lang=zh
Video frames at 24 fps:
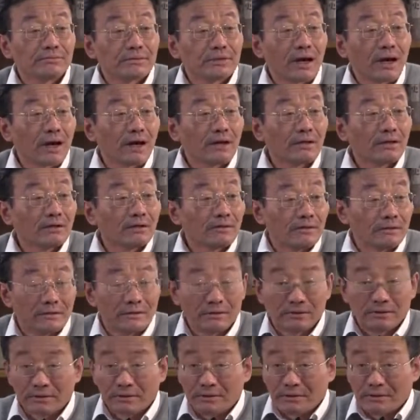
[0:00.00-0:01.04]
哎，
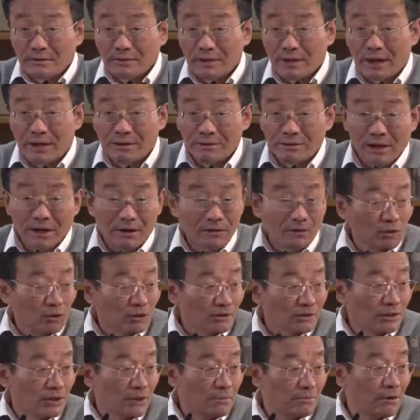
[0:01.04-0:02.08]
良田
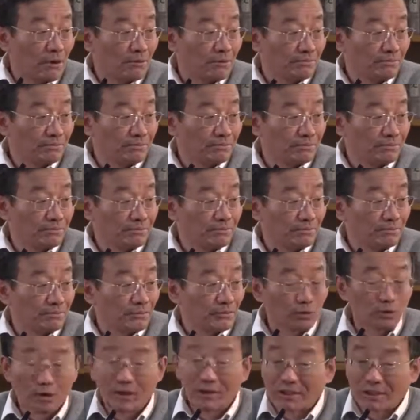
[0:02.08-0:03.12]
多少亩，
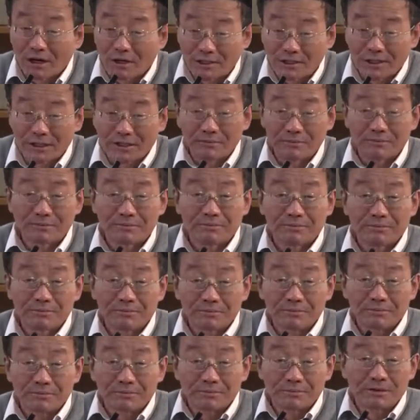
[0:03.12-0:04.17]
多少顷，
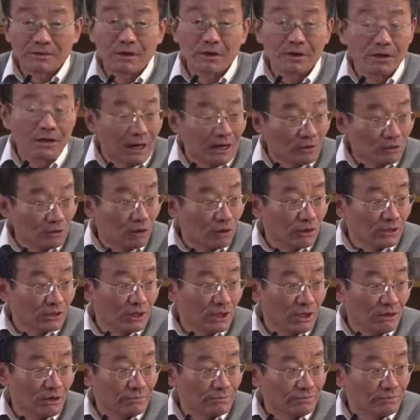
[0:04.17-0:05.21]
牛羊多
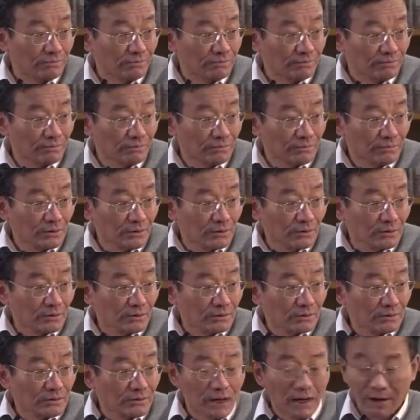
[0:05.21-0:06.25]
少，
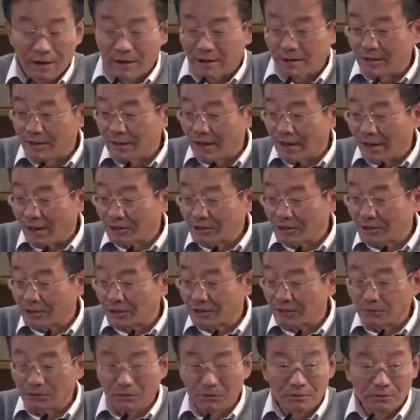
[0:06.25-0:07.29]
啊，粮
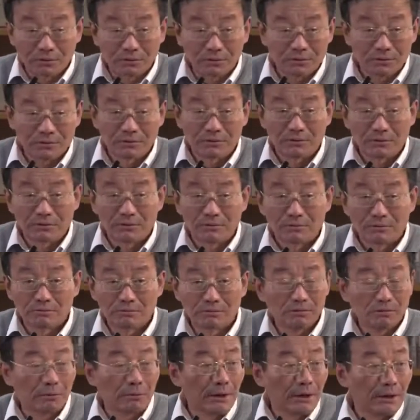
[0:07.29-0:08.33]
食、五谷、
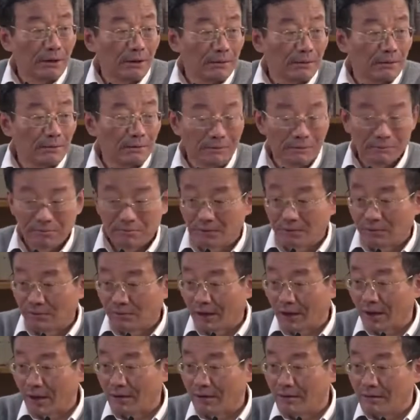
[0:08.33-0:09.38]
布匹，
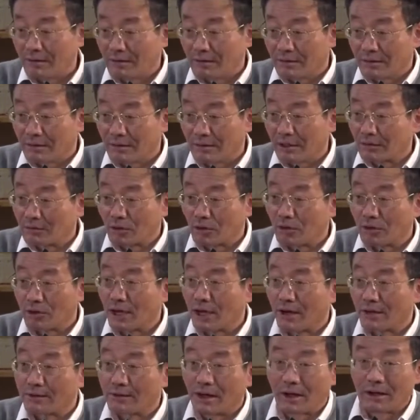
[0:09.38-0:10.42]
啊，各种各
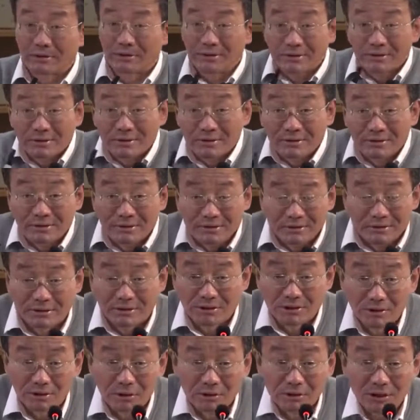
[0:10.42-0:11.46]
样的
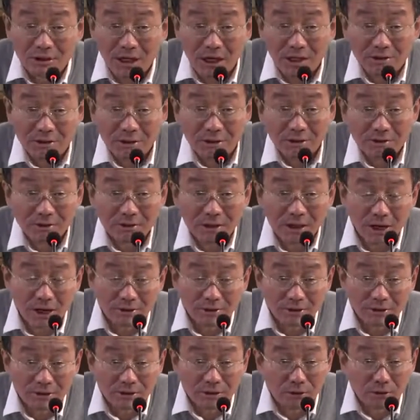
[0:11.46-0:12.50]
使用价值在
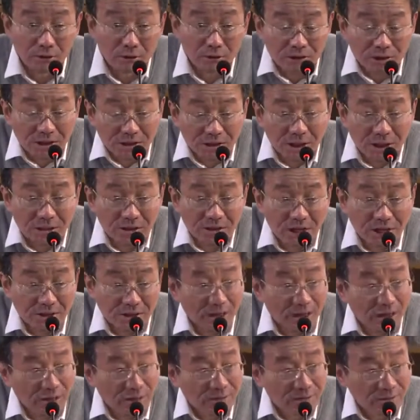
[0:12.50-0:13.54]
实物的形态
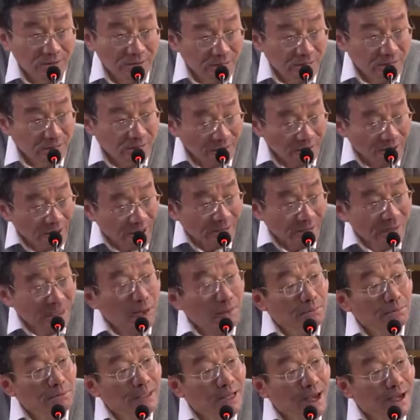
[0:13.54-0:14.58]
上，量
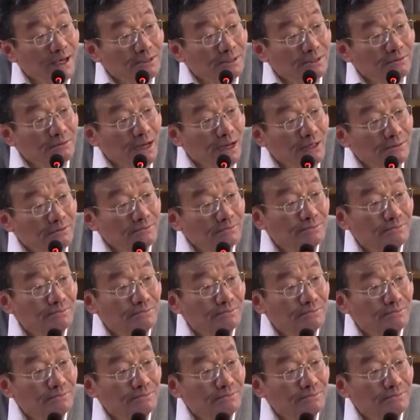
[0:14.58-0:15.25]
大不大，是吧？